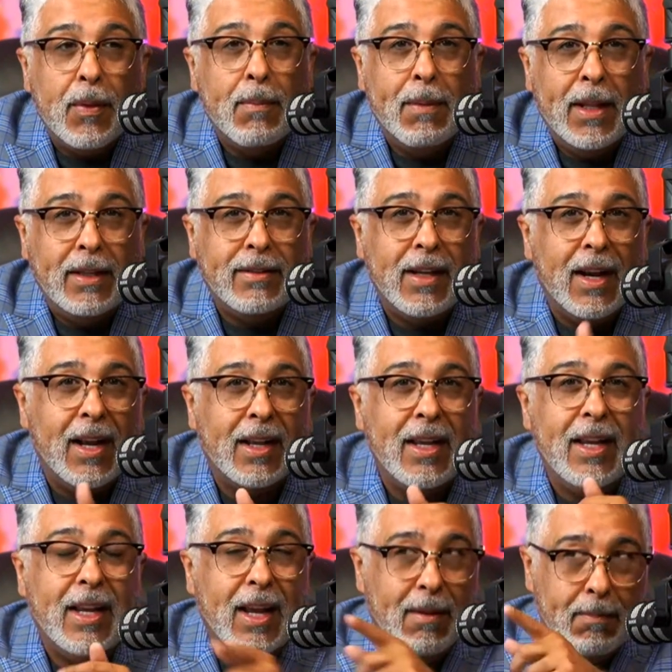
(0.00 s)
Me dicen aquí
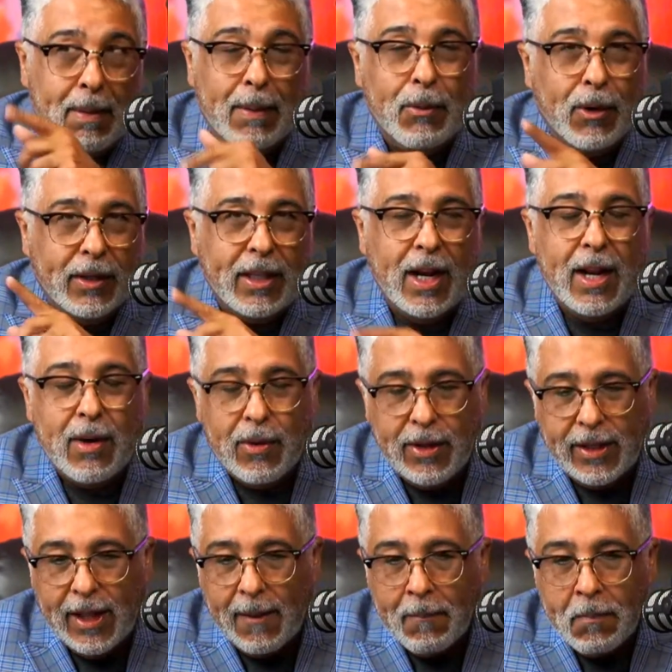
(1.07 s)
que vamos a tener
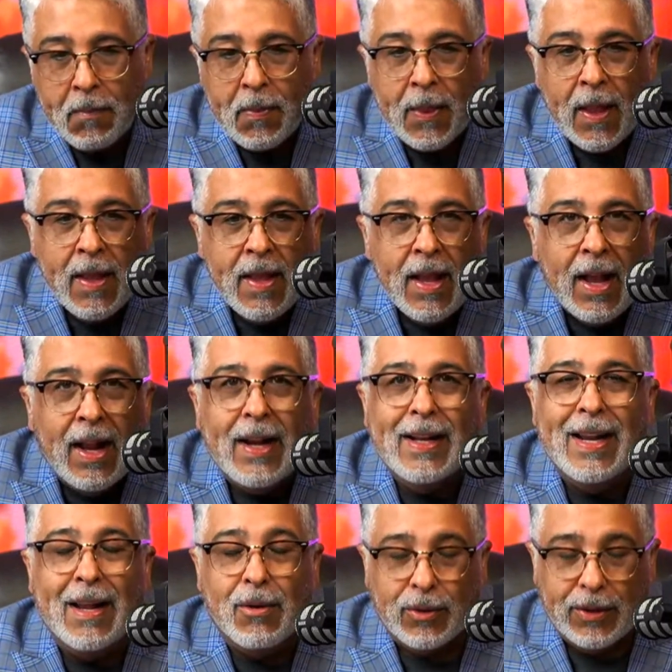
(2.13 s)
ahorita
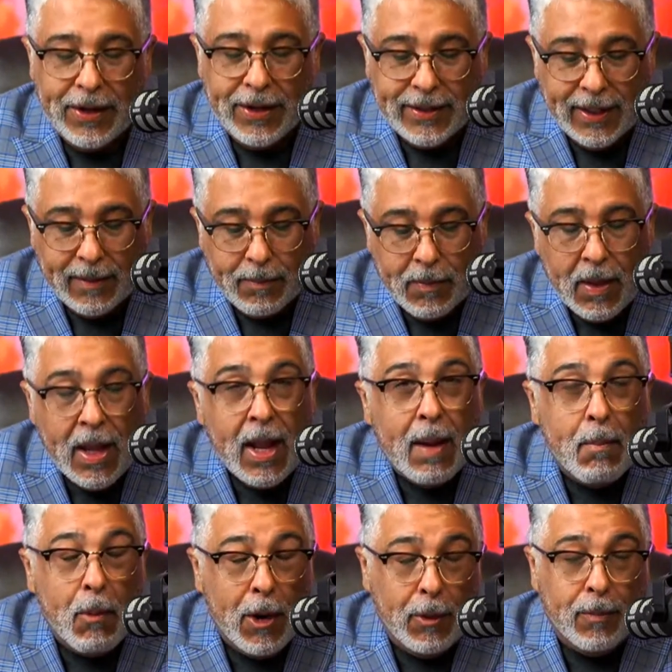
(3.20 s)
la noticia.
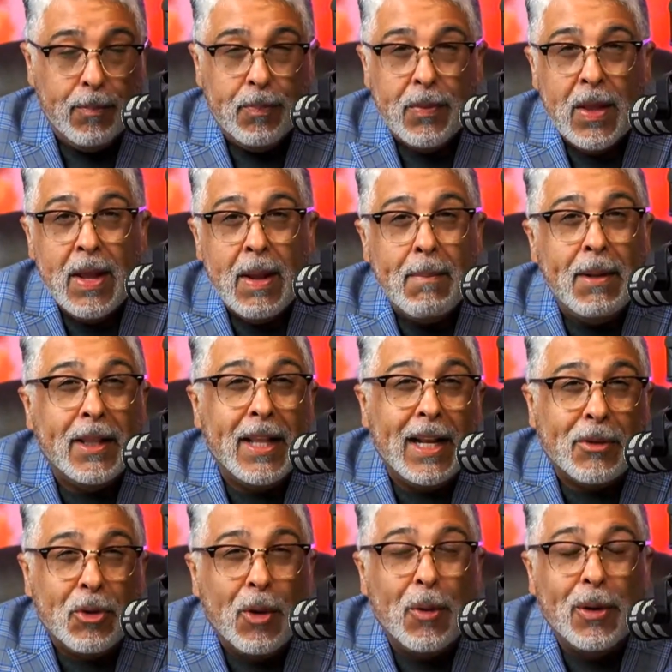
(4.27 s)
Bueno,
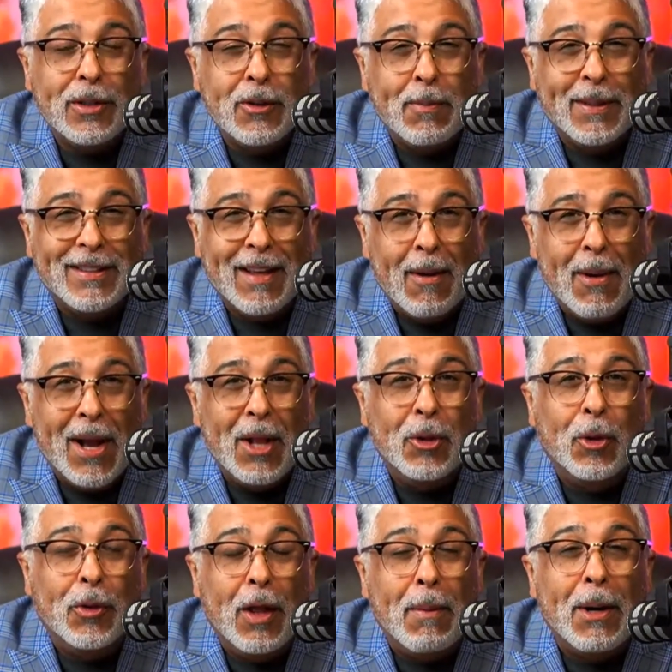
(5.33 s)
mientras todo eso pasaba,
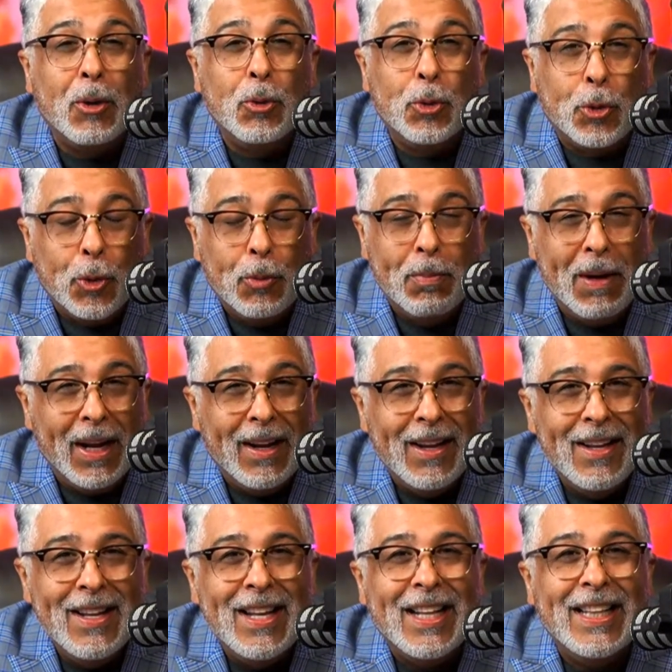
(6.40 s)
nos daban un tumbe
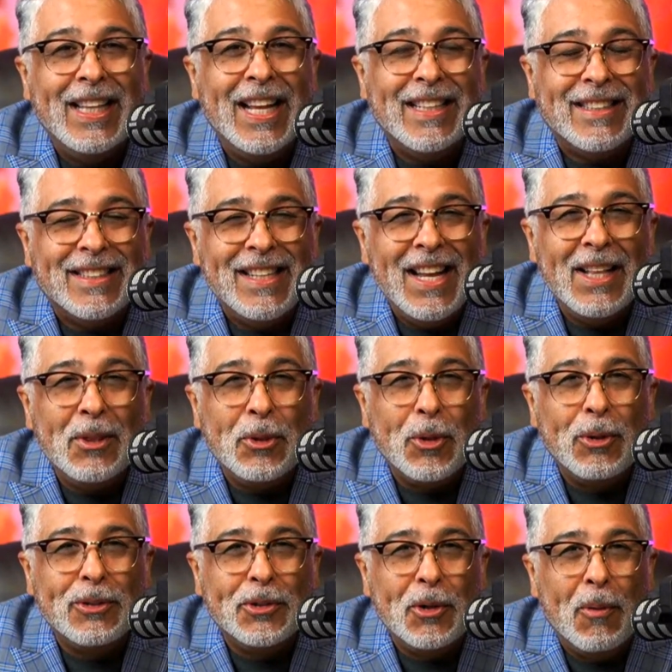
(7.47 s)
de
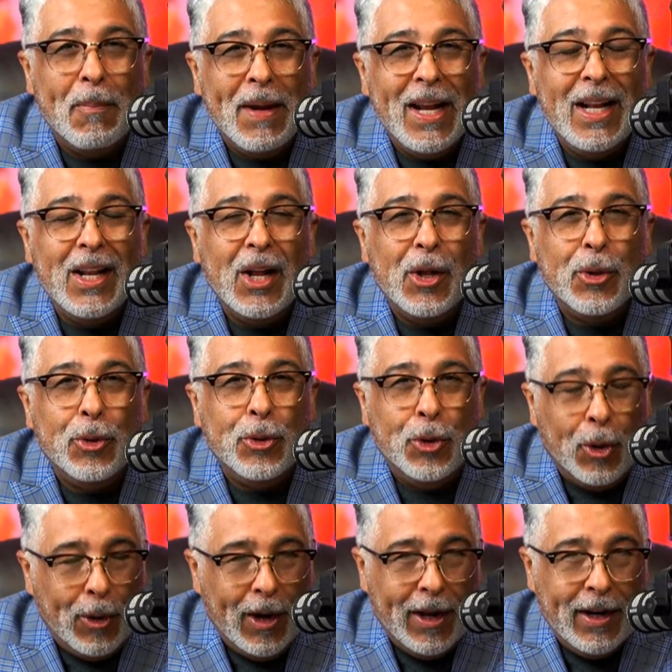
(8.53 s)
108 mil
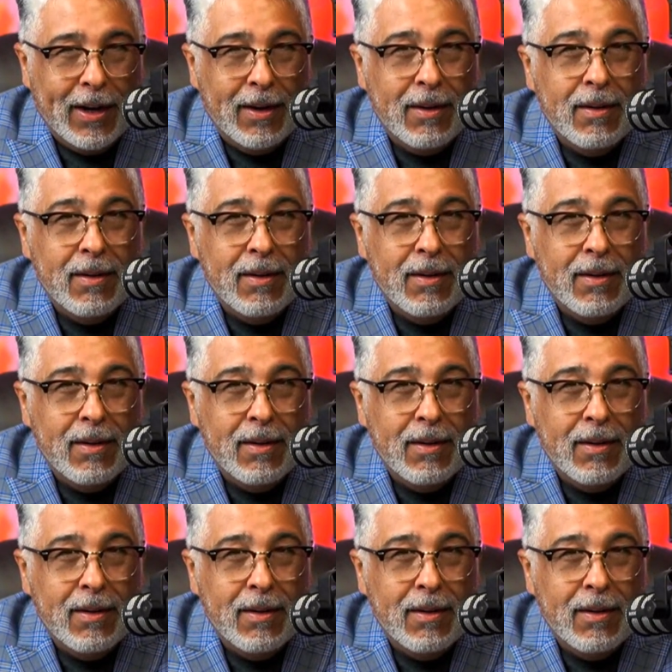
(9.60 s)
dólares.